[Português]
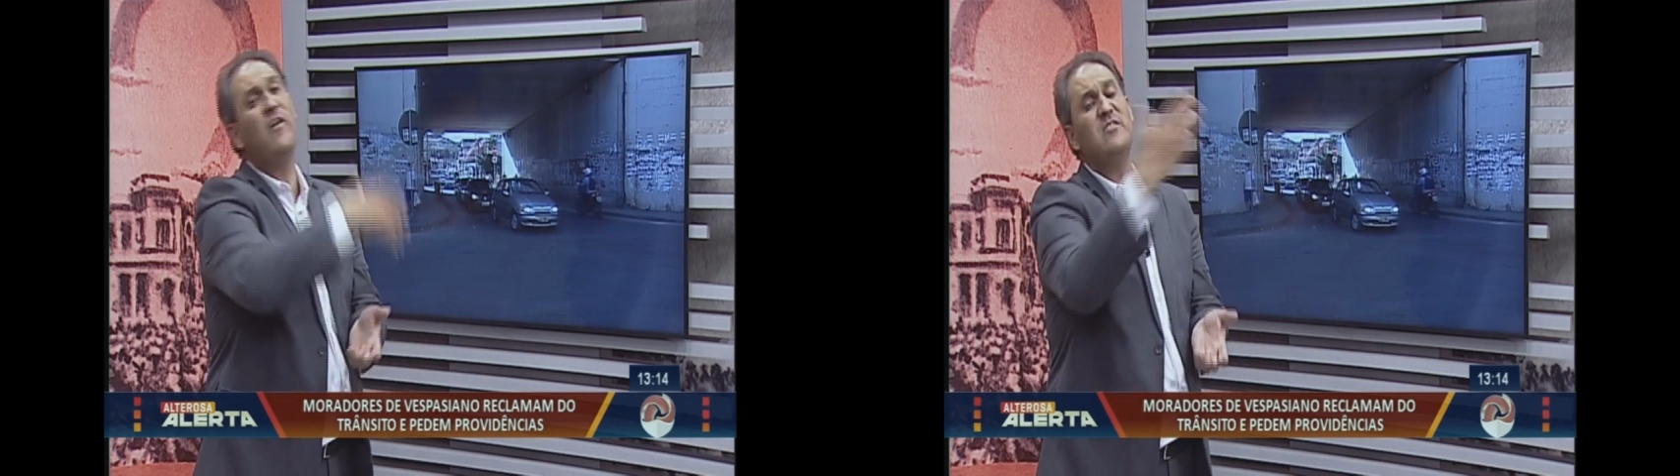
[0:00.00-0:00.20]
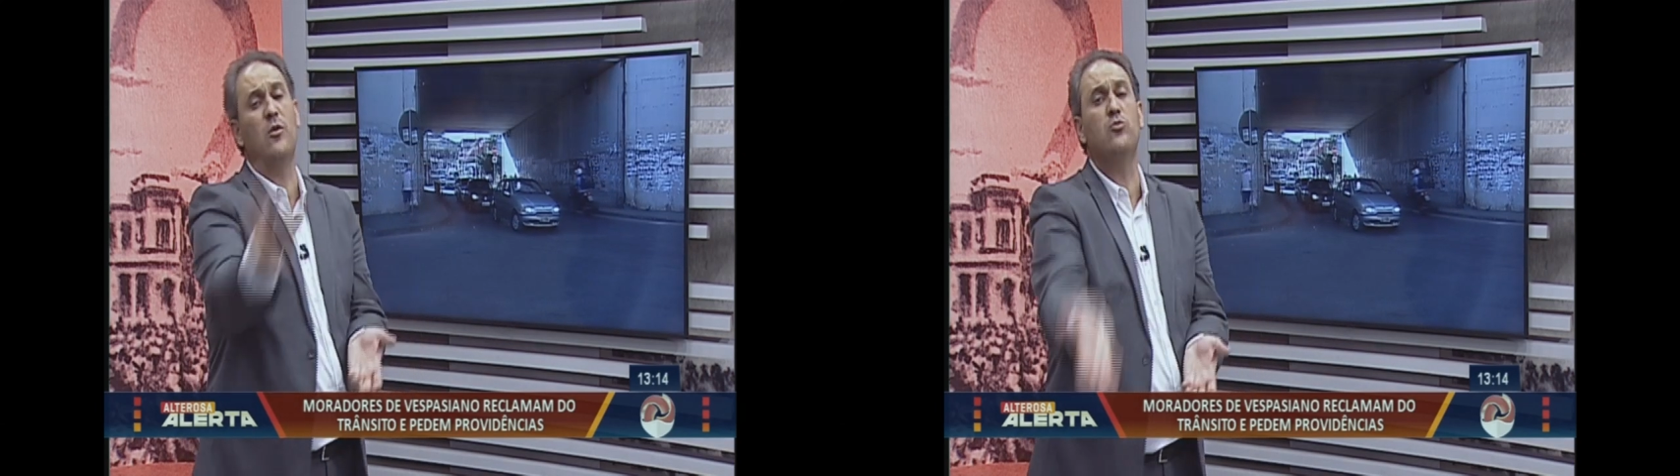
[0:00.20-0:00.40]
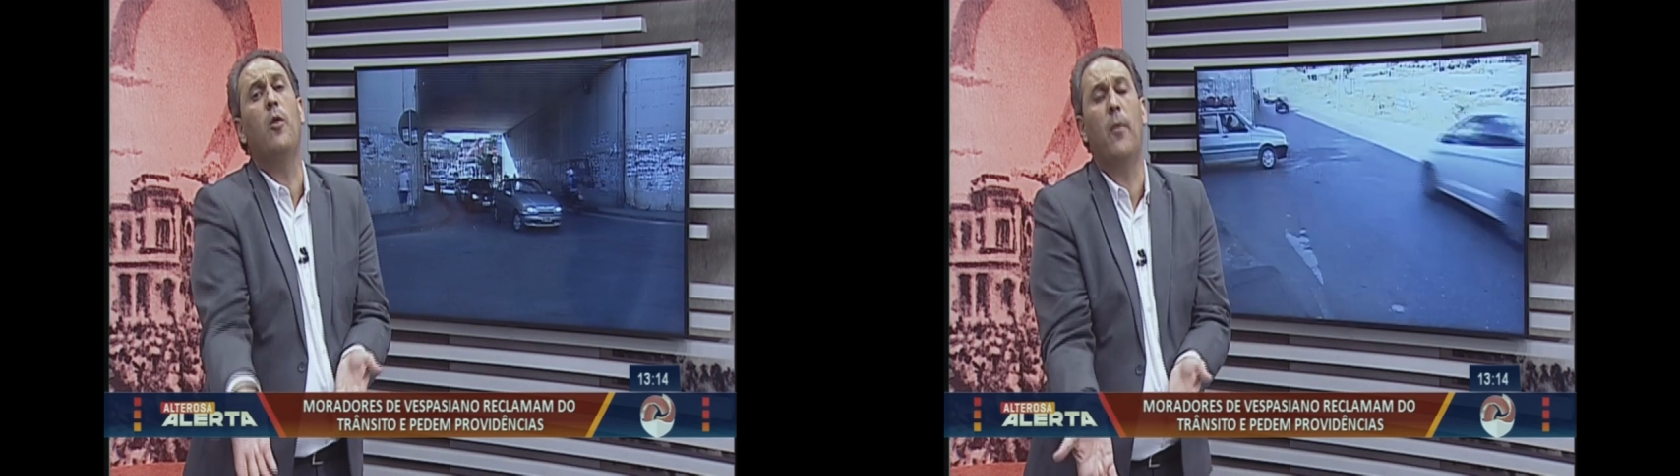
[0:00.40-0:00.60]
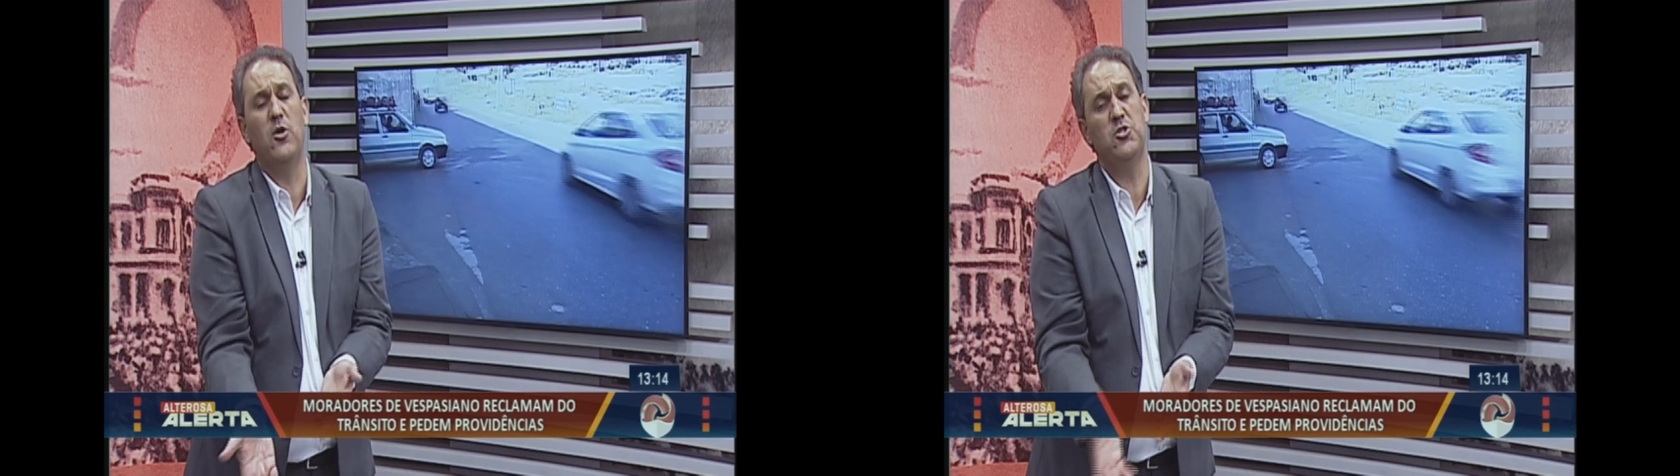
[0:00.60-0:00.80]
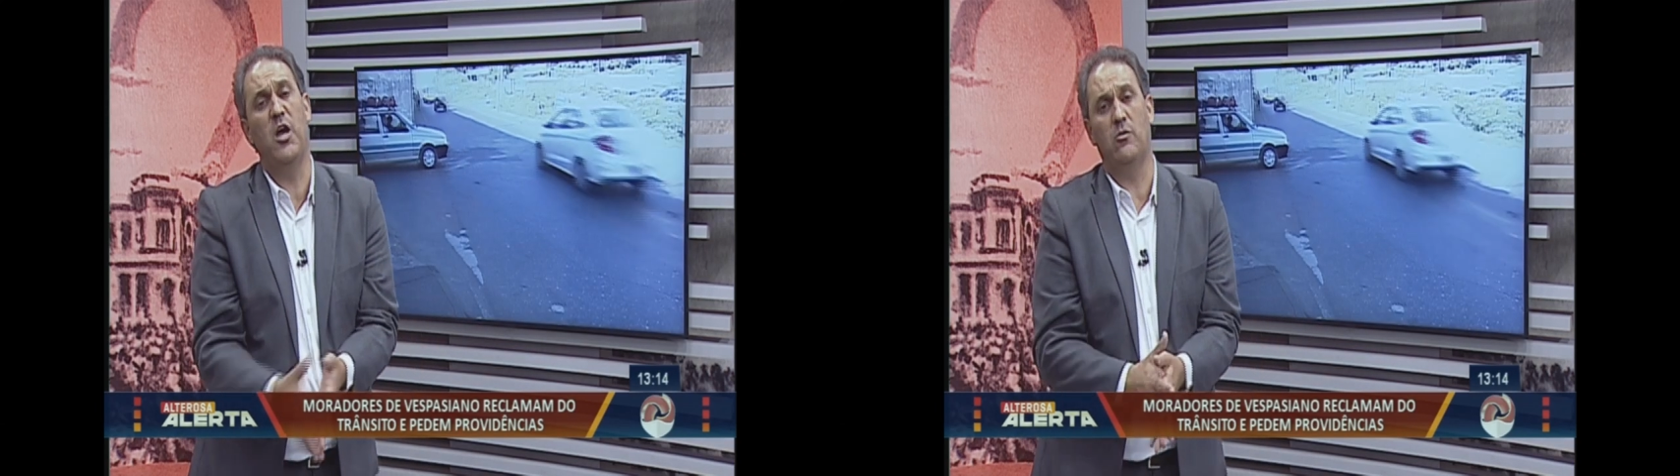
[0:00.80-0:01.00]
só vai executar o
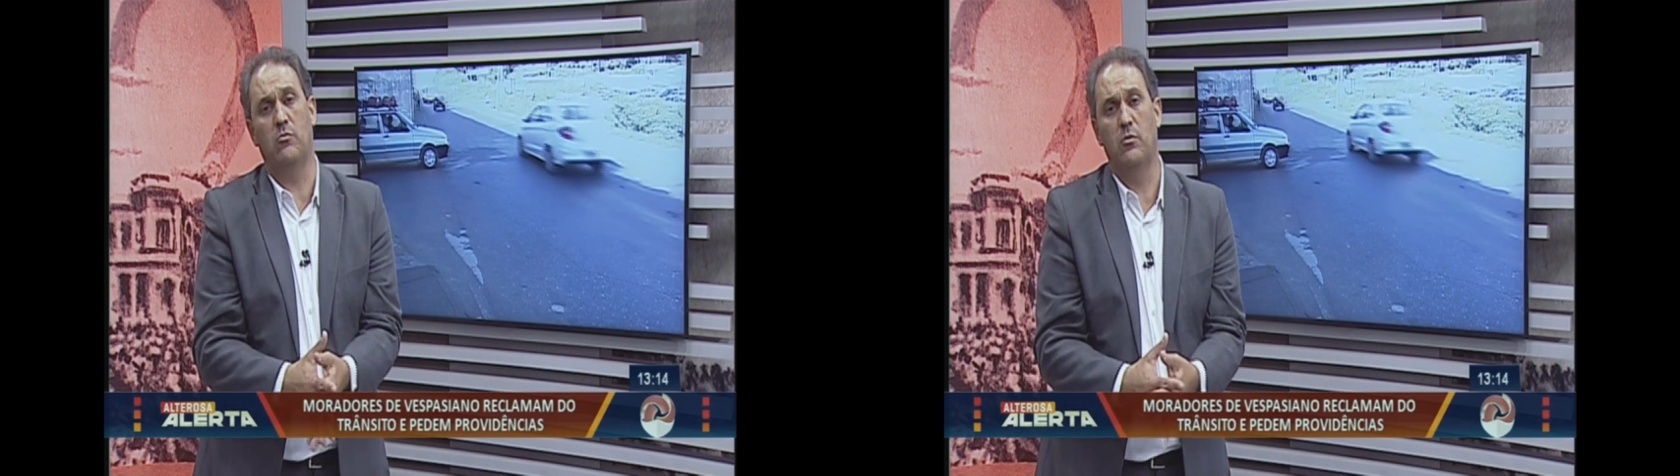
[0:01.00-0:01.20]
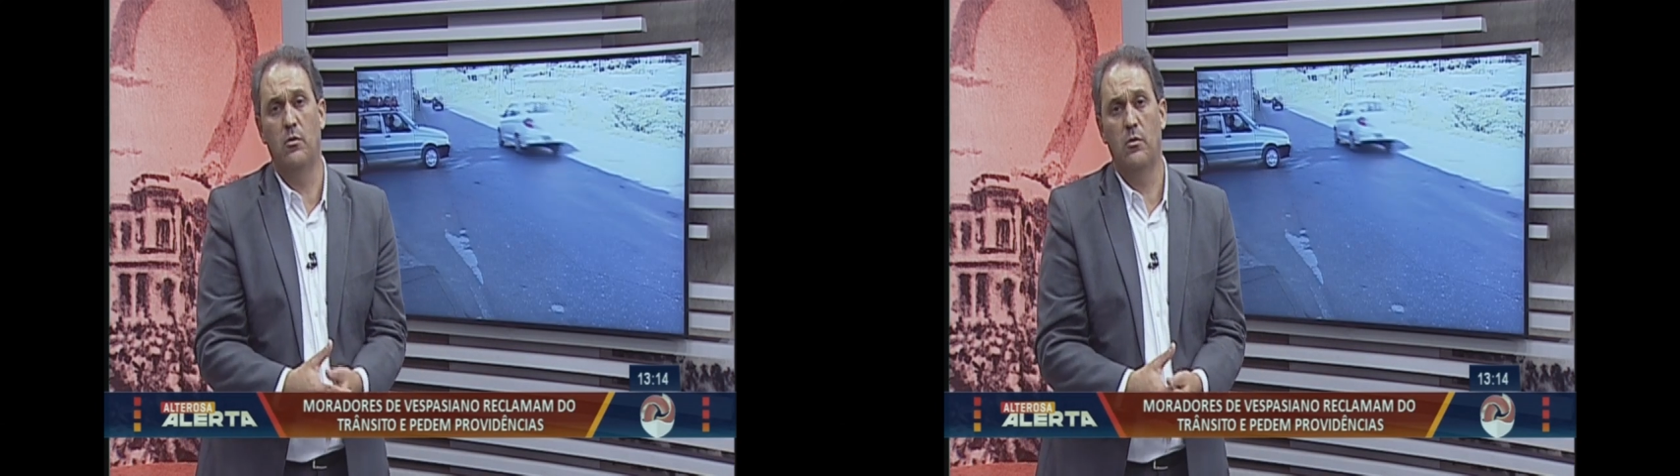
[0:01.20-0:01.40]
projeto?